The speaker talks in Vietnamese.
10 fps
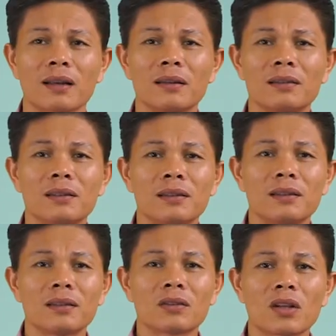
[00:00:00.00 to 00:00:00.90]
nè
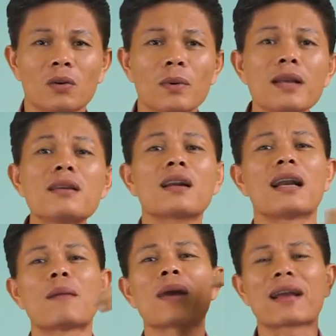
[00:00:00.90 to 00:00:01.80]
thì cũng ít nhất là
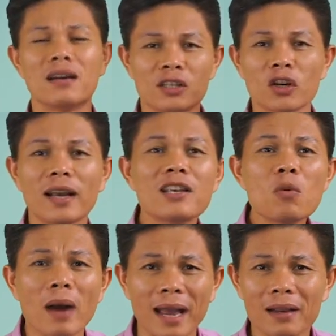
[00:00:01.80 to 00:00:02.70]
5.000 người suy nghĩ
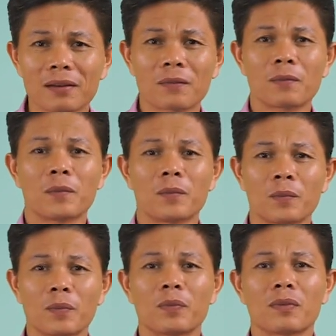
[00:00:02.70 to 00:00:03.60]
giống bạn
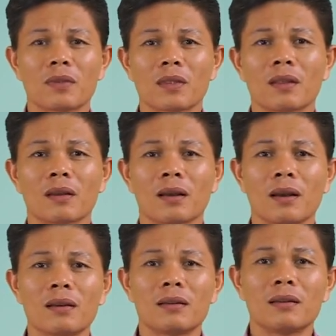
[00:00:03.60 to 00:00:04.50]

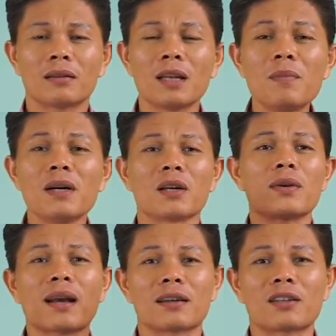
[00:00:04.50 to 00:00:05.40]
đó. 90 triệu
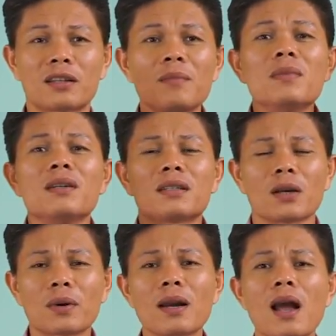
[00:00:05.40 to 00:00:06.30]
nhân là 90
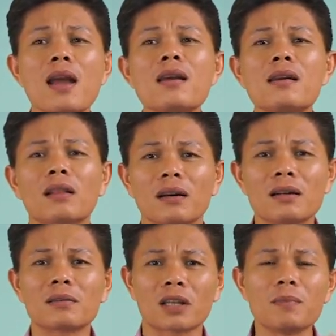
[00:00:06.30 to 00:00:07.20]
triệu cái ý
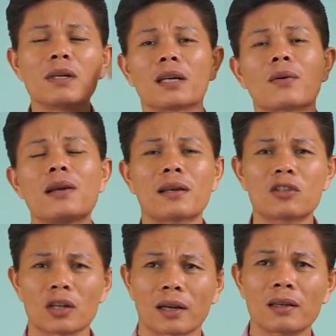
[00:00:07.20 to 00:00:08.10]
tưởng 90 triệu cái cái
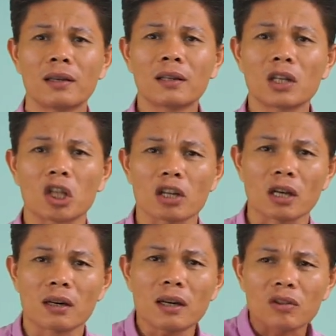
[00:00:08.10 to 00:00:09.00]
suy nghĩ thì thực
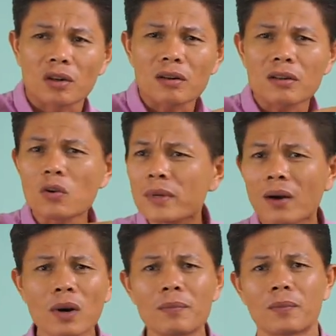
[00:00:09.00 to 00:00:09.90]
sự cái ý tưởng nó giống
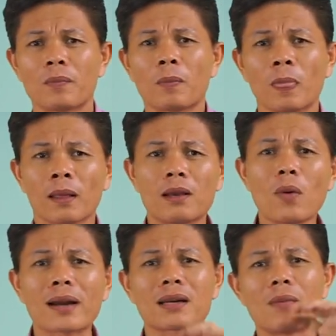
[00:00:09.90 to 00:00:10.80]
nhau đó cái
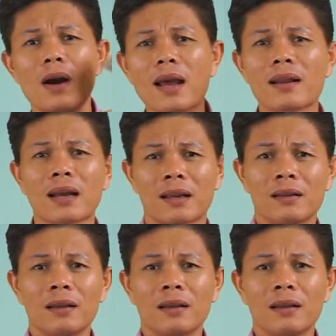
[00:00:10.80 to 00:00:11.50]
quan trọng ở đây nè